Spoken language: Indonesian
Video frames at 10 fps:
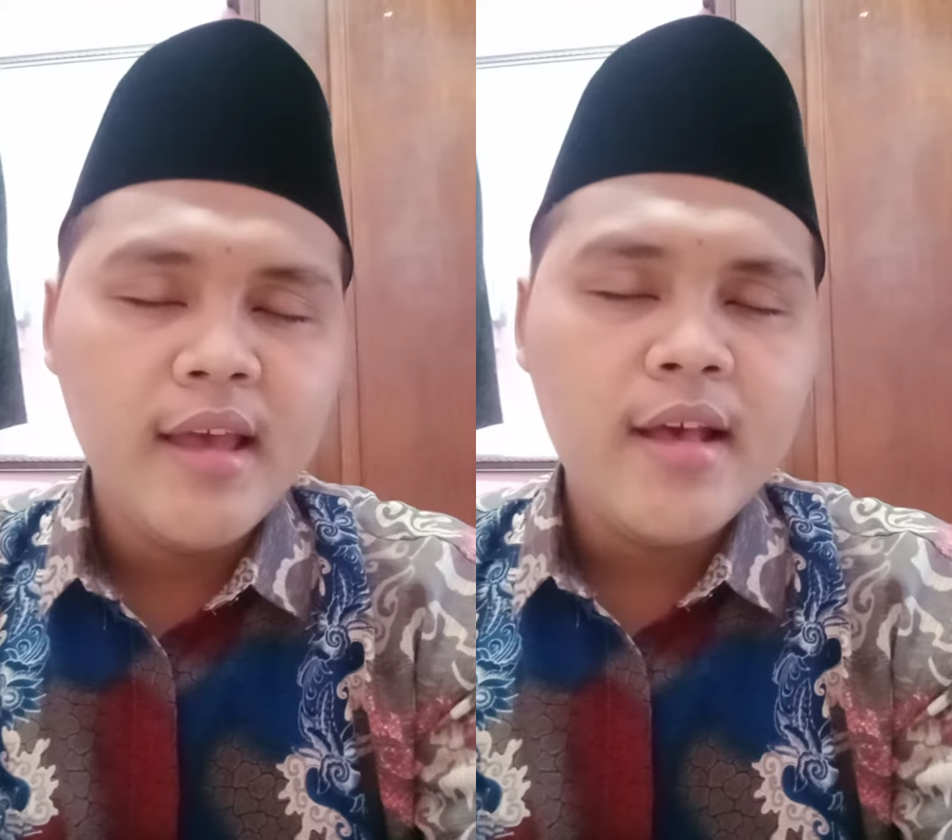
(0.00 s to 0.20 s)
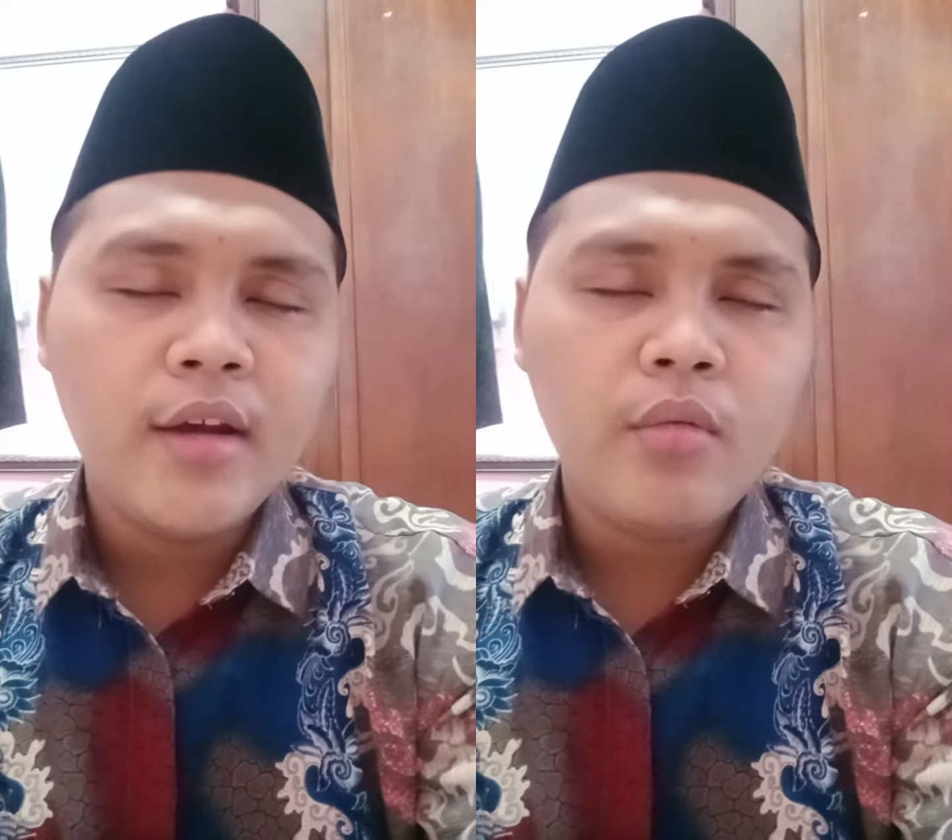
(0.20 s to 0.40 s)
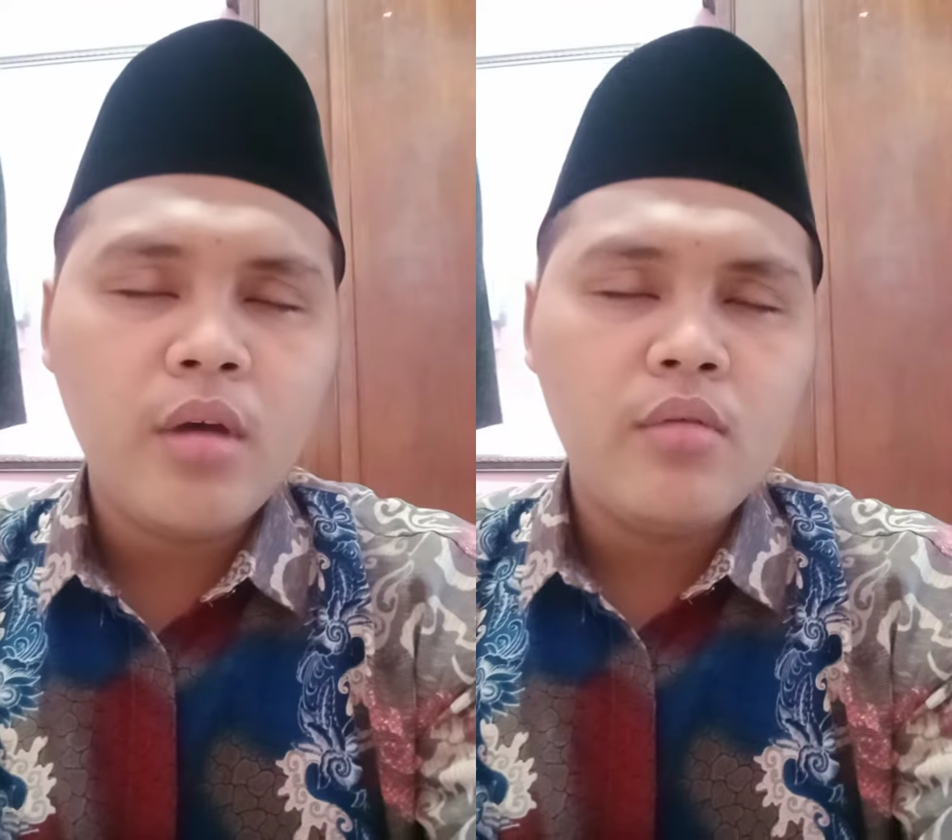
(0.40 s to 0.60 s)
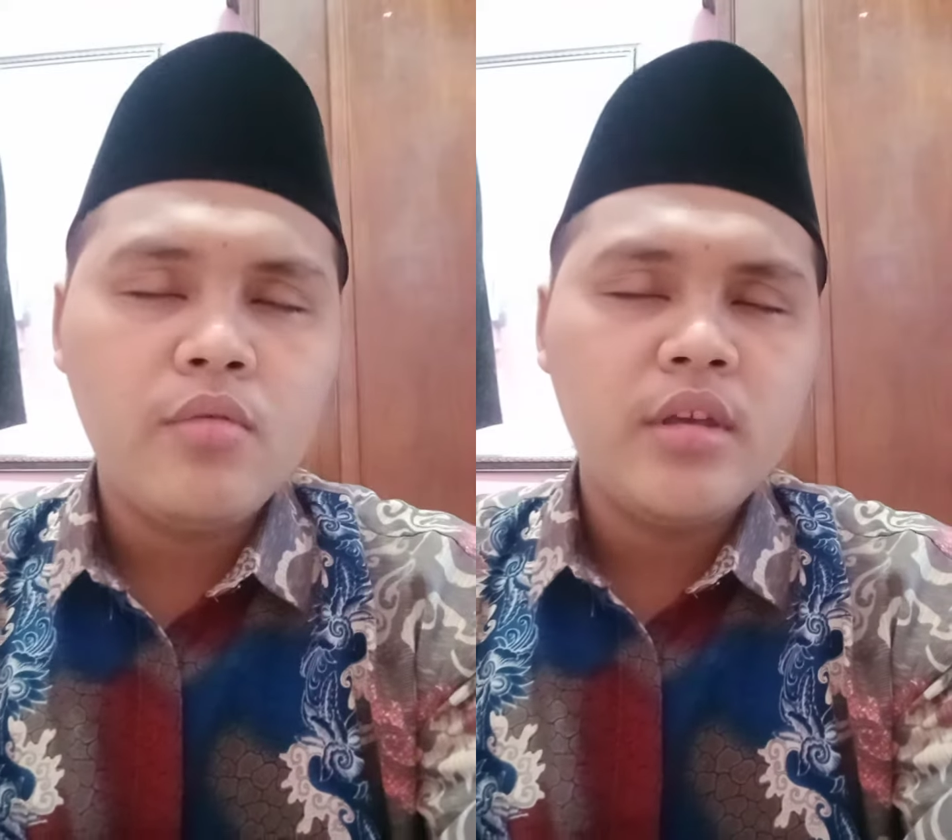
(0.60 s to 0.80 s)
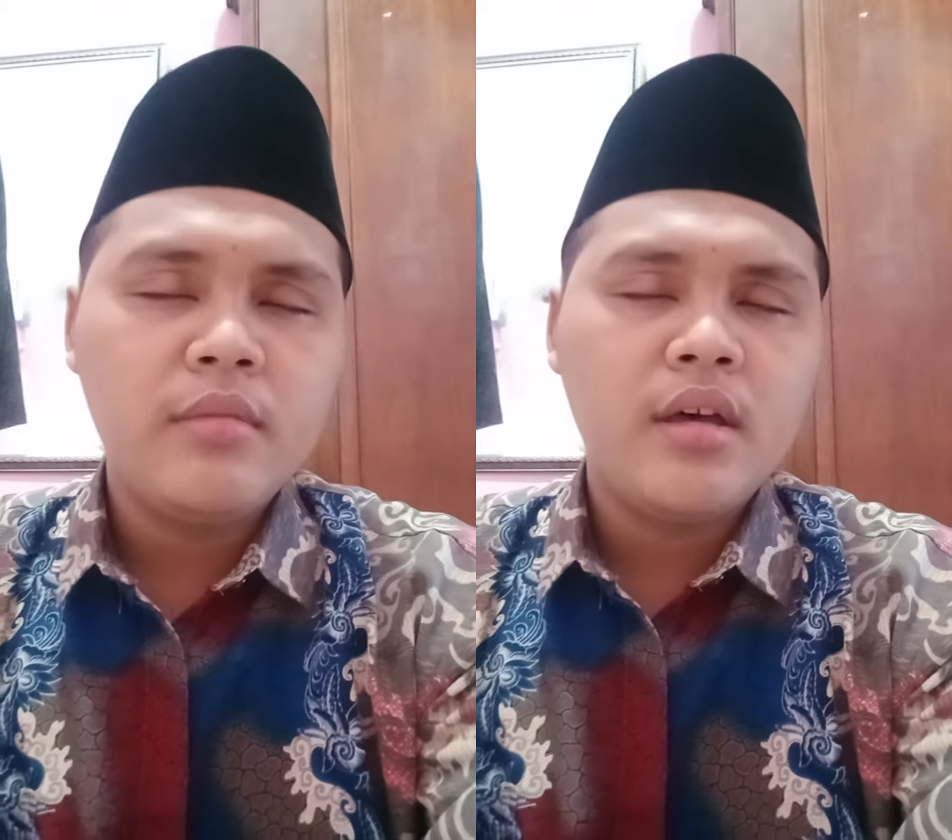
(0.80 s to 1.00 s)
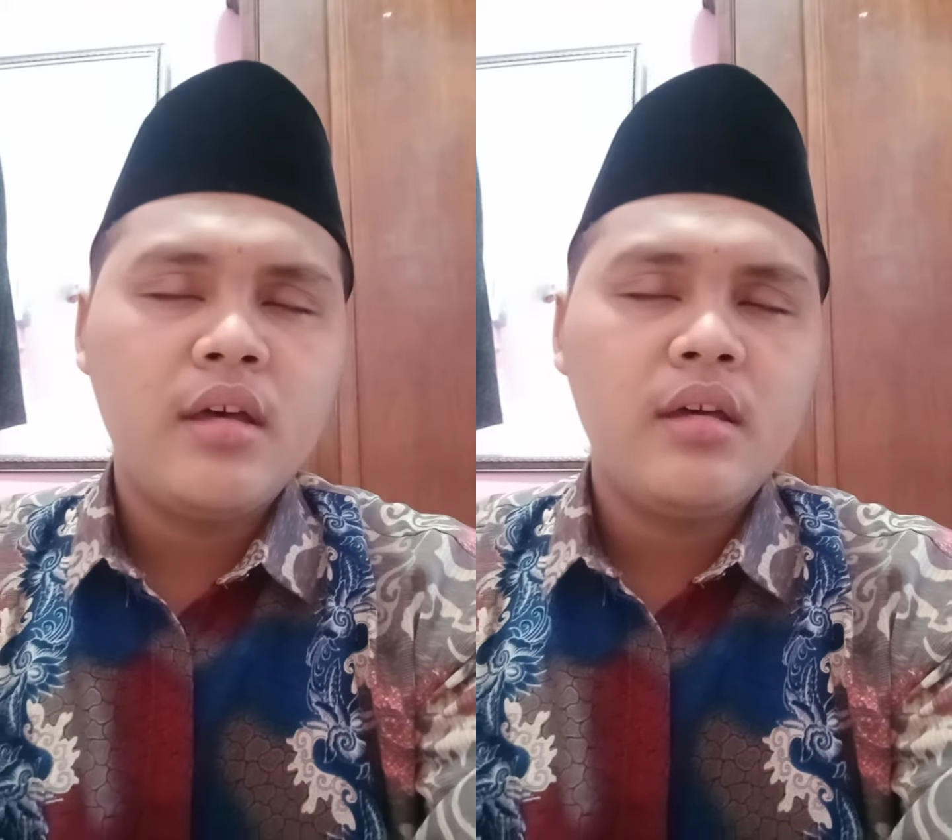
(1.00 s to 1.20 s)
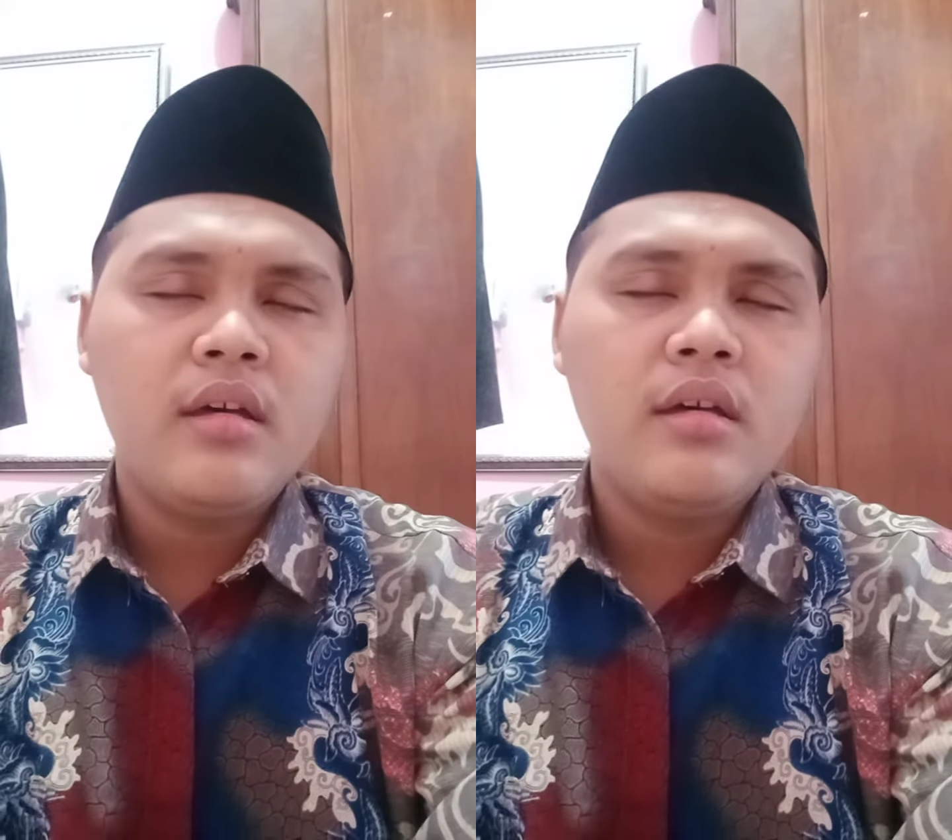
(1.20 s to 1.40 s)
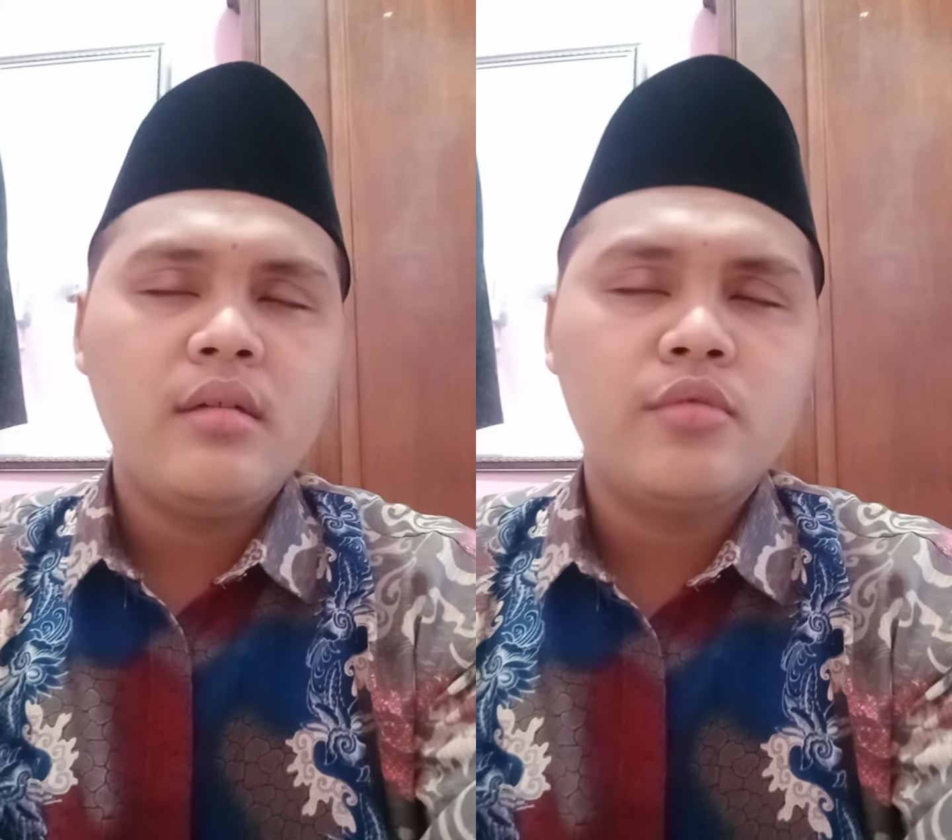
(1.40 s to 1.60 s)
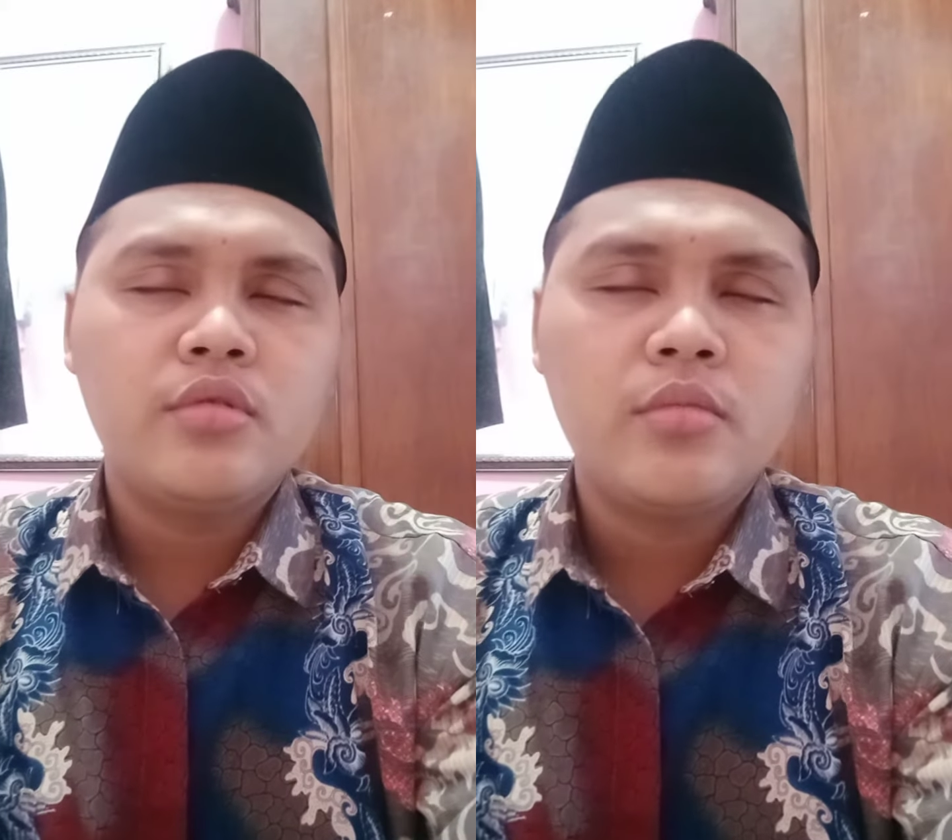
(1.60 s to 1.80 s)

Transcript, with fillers: Rawahu Imamul